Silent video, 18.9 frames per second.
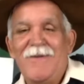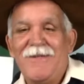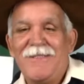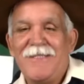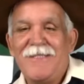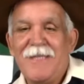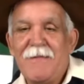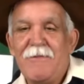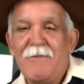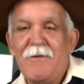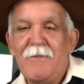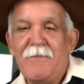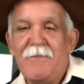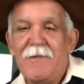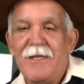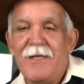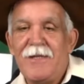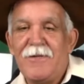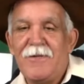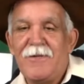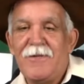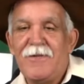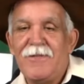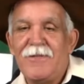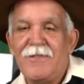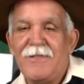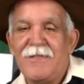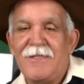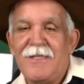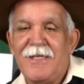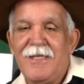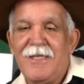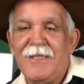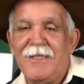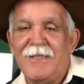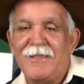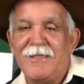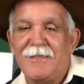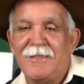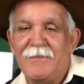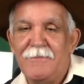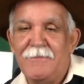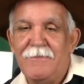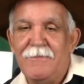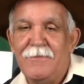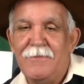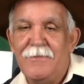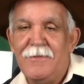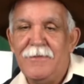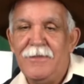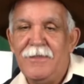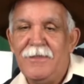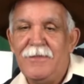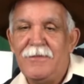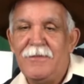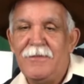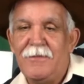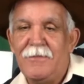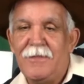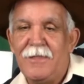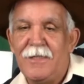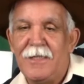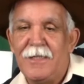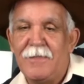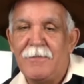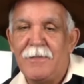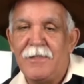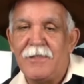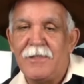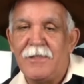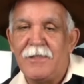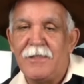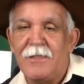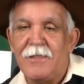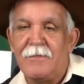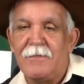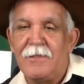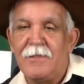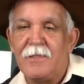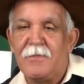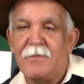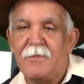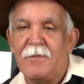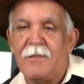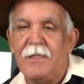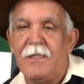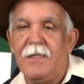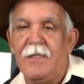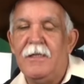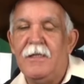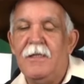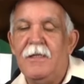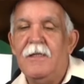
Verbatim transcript: o que é bom para coceiras. Muito obrigado pela gentileza de me responder